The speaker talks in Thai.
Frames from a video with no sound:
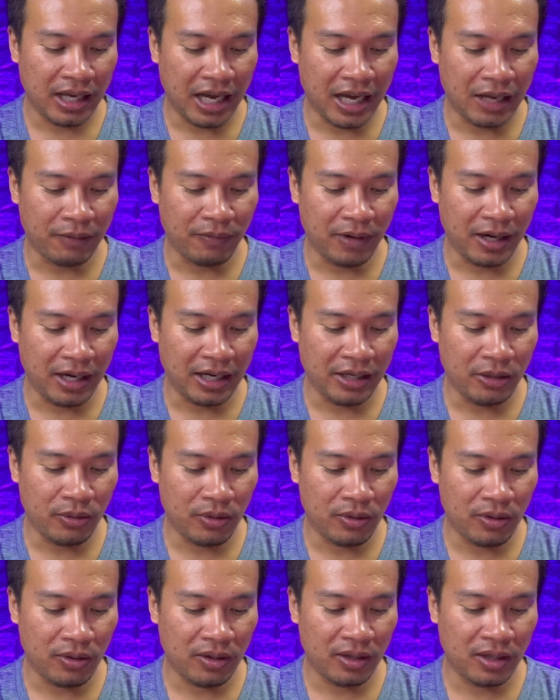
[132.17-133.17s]
อ่านว่าอะไร
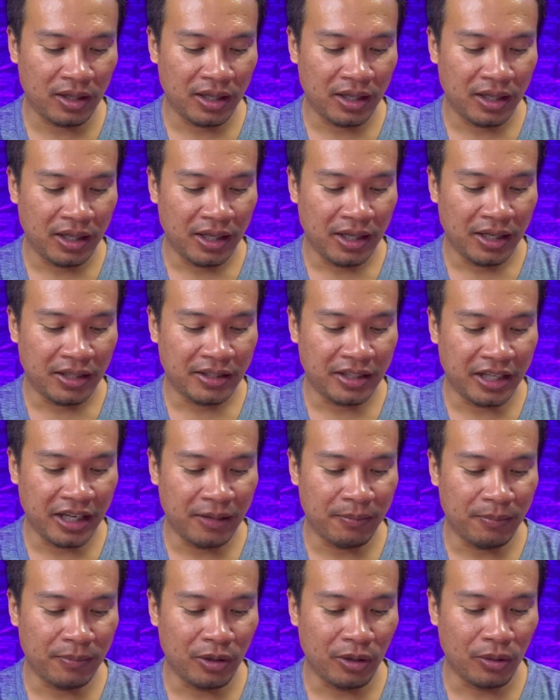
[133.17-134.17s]
เนาะเช
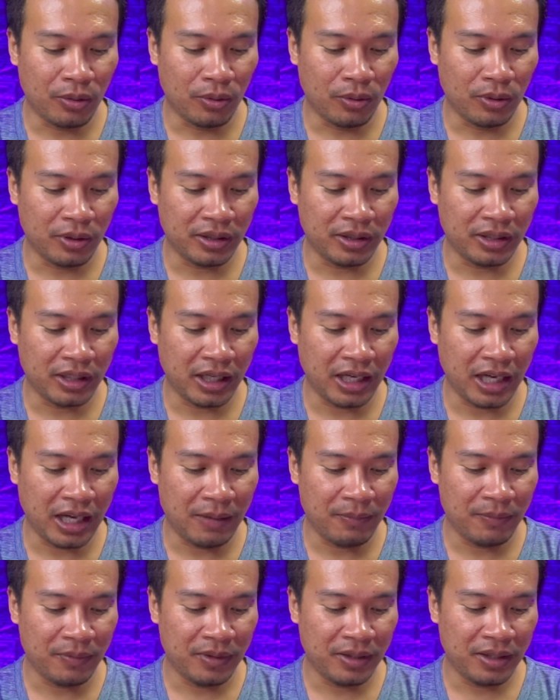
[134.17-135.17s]
มโมโลนนะครั
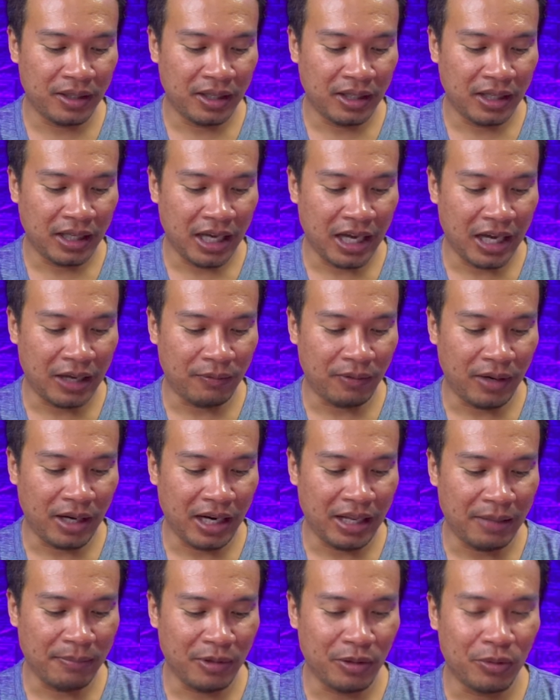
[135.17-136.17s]
บอ่านว่าอะ
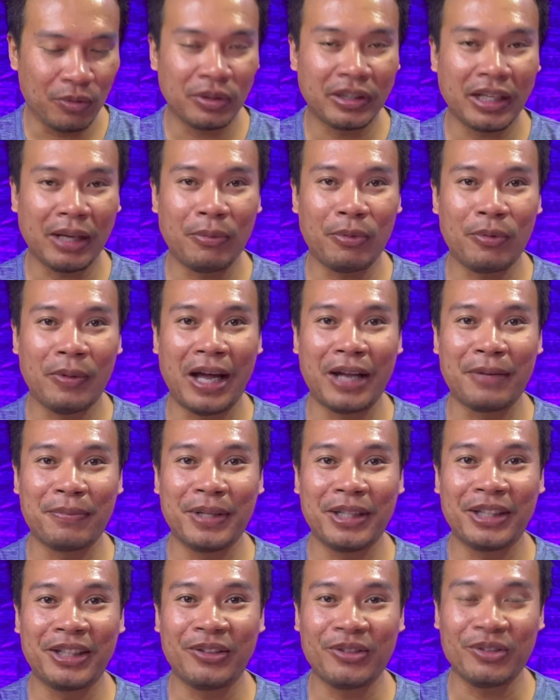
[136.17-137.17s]
ไรไม่รู้ถ้าผมอ่านผิ
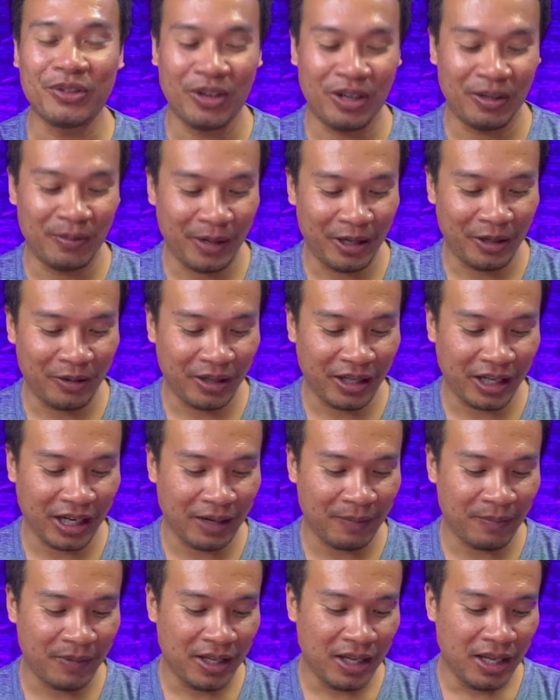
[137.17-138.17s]
ดต้องขออภัยด้วยนะครั
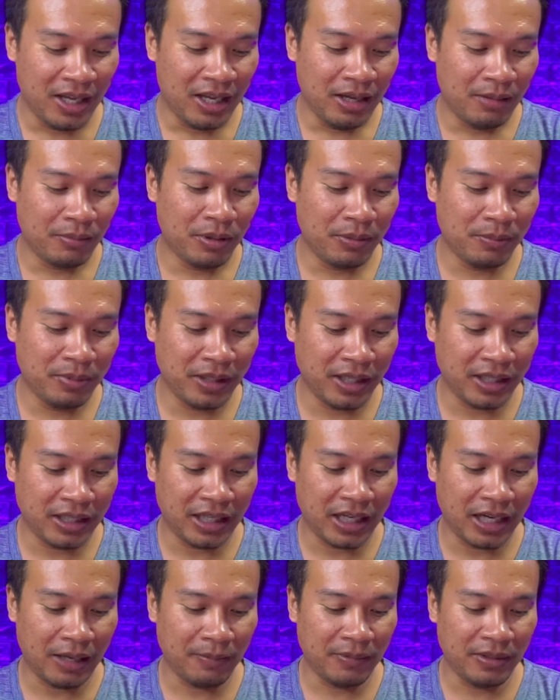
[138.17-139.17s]
บเพื่อนๆ
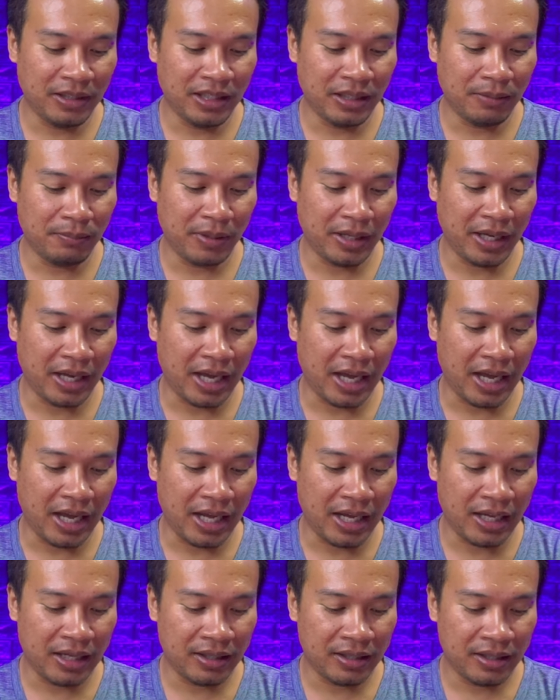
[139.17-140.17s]
นะครับเลื่อนไปหา
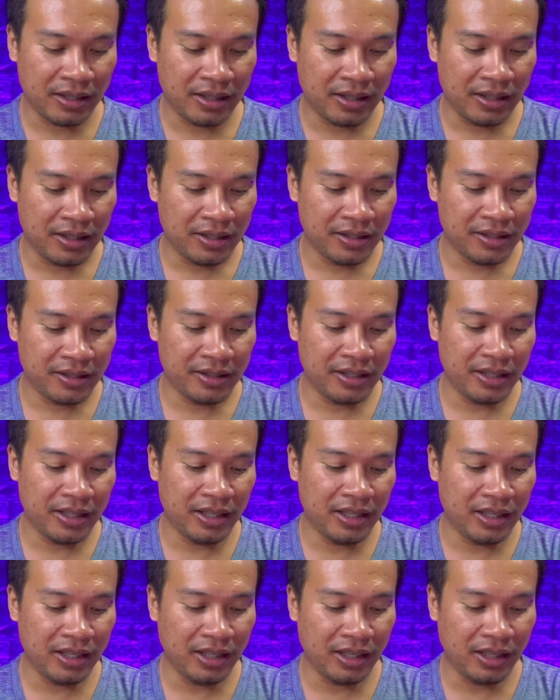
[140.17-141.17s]

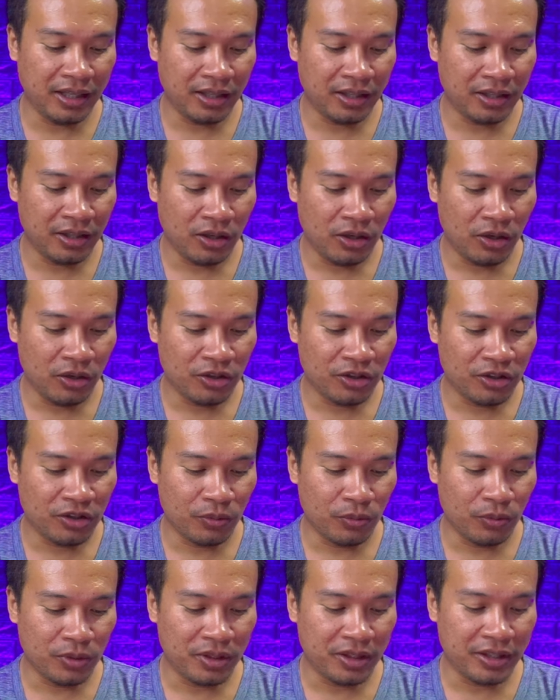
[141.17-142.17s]

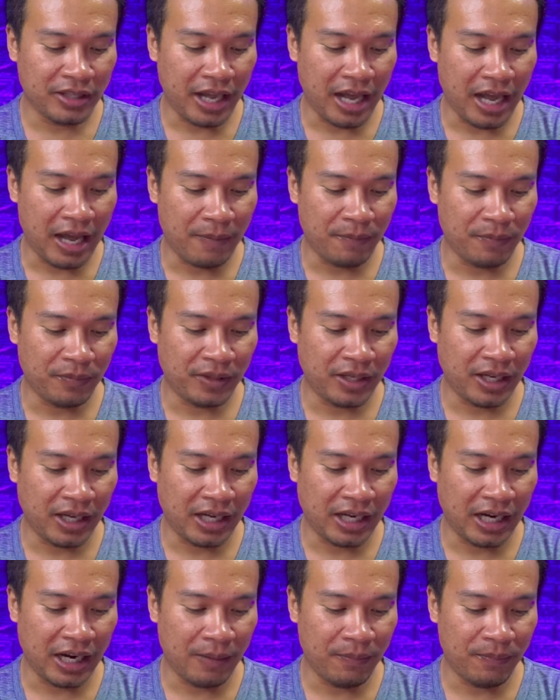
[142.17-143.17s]
C03 นะ
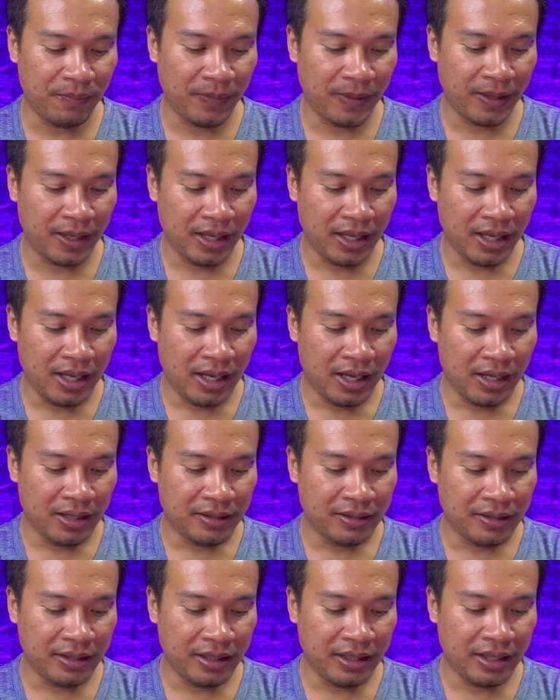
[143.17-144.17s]
ครับ
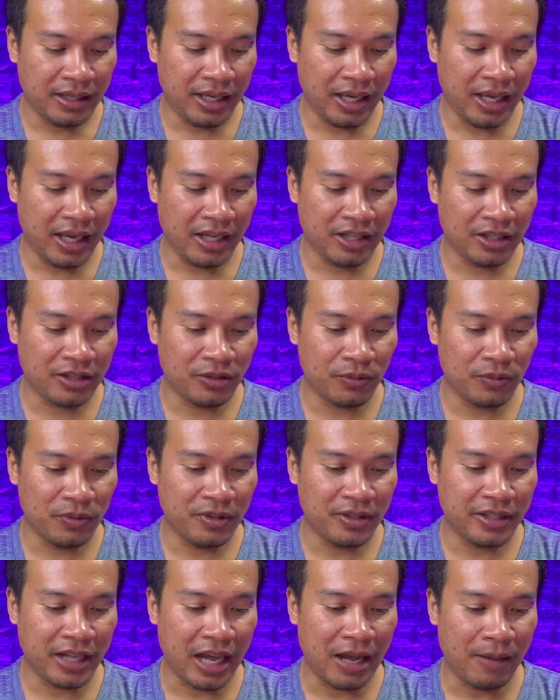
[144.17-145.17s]

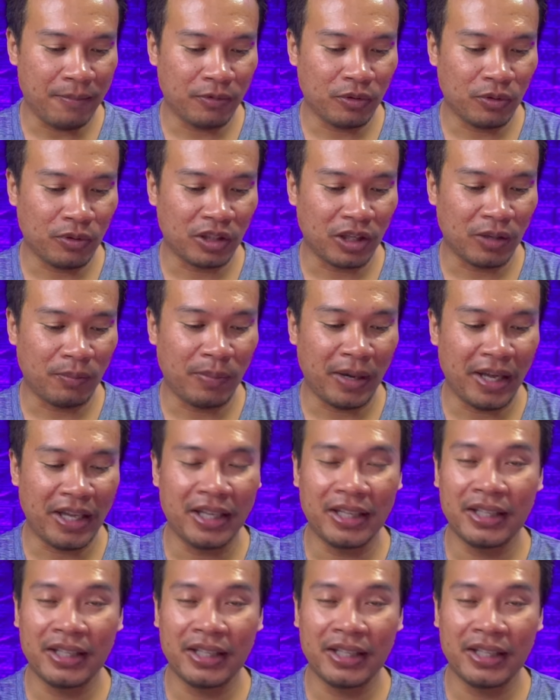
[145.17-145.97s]
CS03 กดเข้าไป